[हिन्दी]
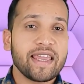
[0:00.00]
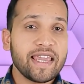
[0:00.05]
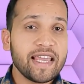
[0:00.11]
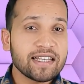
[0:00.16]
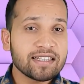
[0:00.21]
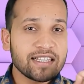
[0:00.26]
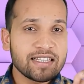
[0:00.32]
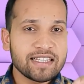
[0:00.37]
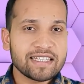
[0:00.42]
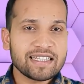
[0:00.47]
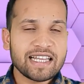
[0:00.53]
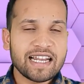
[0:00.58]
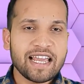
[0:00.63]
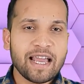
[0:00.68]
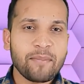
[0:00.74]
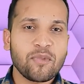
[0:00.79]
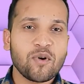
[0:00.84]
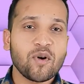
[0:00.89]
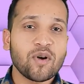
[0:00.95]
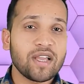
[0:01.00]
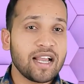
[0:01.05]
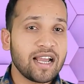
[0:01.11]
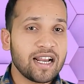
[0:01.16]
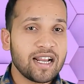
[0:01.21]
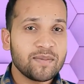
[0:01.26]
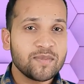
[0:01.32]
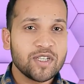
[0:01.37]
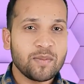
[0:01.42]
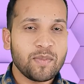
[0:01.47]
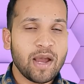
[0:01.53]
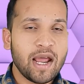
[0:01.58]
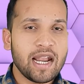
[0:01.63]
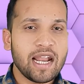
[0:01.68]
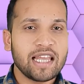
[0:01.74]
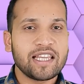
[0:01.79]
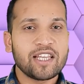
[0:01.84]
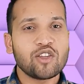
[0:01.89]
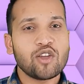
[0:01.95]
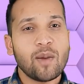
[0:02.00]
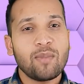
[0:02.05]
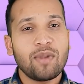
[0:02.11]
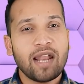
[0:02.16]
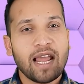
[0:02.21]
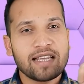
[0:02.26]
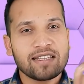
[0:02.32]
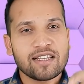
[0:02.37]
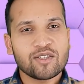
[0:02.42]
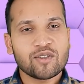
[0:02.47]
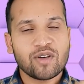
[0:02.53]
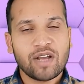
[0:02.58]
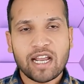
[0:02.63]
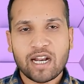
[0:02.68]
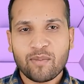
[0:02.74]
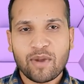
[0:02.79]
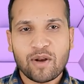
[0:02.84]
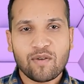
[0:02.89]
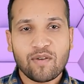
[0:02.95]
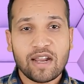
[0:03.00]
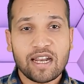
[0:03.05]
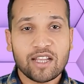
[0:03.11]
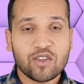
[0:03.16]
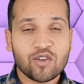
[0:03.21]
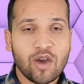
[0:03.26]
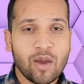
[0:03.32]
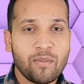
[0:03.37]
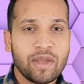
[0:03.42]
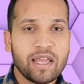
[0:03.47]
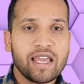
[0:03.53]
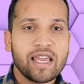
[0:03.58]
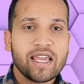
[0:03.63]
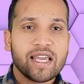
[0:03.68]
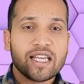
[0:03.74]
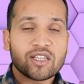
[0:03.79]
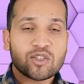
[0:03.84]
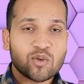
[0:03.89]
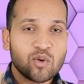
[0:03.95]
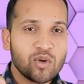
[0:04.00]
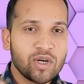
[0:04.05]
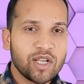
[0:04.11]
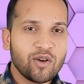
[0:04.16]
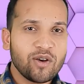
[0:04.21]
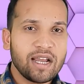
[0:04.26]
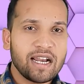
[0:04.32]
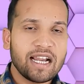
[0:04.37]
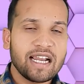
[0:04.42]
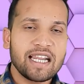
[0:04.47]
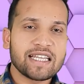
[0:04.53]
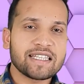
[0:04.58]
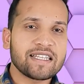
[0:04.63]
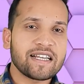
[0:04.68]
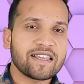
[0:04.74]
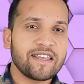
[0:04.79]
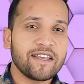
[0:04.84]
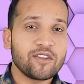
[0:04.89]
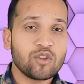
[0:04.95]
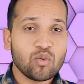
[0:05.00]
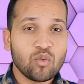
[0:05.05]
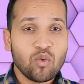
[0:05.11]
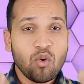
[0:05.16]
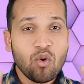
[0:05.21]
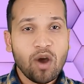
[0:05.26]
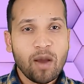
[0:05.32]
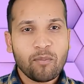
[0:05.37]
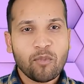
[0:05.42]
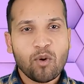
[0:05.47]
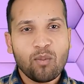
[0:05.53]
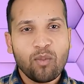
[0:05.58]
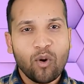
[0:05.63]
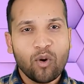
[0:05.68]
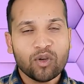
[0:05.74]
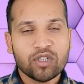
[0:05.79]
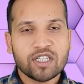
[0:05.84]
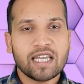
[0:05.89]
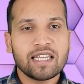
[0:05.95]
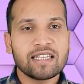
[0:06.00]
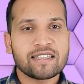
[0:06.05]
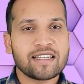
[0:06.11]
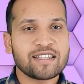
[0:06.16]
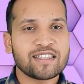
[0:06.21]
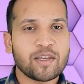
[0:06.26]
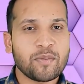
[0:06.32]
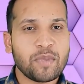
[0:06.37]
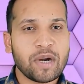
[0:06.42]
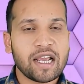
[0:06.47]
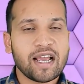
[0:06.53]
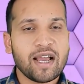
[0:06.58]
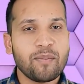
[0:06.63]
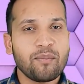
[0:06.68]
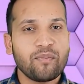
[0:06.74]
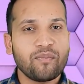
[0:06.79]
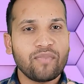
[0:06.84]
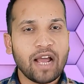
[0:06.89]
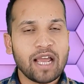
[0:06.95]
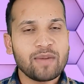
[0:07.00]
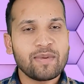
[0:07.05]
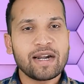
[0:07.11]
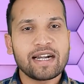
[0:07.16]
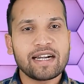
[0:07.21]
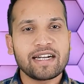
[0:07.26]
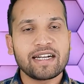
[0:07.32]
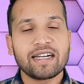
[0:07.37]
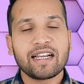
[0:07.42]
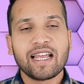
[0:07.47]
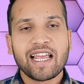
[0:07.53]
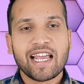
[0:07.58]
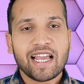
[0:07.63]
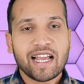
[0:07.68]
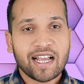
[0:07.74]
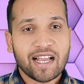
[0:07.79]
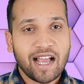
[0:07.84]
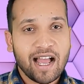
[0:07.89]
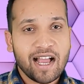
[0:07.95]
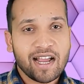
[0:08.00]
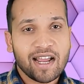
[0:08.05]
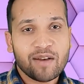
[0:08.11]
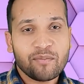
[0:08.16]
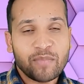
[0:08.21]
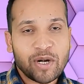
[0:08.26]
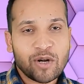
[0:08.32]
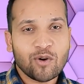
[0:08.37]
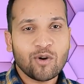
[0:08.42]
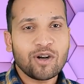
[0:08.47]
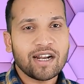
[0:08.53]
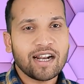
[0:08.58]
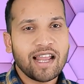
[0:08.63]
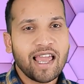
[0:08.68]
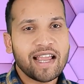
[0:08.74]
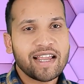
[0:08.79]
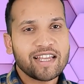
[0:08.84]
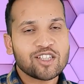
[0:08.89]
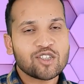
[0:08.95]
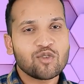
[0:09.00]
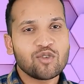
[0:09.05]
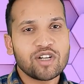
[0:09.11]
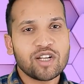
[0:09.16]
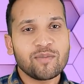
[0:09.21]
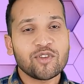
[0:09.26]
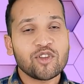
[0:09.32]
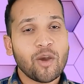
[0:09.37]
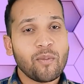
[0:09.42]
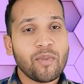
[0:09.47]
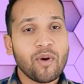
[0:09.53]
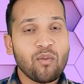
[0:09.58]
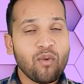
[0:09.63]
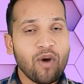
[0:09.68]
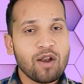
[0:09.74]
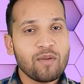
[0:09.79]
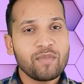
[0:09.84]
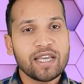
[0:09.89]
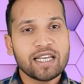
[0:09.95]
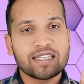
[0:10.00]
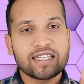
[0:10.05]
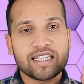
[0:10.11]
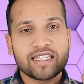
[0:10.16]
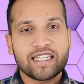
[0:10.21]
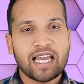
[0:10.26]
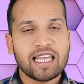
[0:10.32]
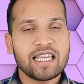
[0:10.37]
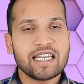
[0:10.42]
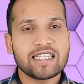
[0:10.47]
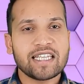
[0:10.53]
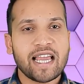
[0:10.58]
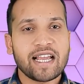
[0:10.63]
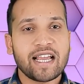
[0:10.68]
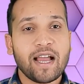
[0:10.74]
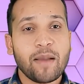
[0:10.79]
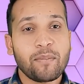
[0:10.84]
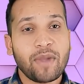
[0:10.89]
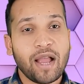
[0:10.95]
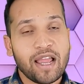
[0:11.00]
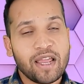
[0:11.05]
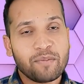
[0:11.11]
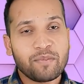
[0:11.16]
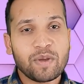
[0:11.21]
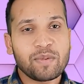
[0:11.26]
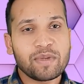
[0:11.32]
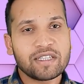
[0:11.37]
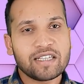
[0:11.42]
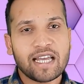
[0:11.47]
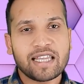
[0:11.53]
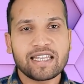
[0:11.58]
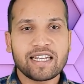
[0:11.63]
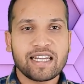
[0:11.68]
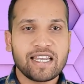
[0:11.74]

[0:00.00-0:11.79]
एक सजेशन है आपको कि अगर आप जापान आते हैं तो आप लाइसेंस वगैरह बनवा लें तो आप स्कूटी वगैरह ले सकते हैं तो वो आपको बहुत ज़्यादा सस्ता पड़ेगा फाइव हंड्रेड का अगर पेट्रोल डलाएंगे स्कूटी में तो आपको वन वीक से ज़्यादा जाएगा आप कहीं पे भी जाते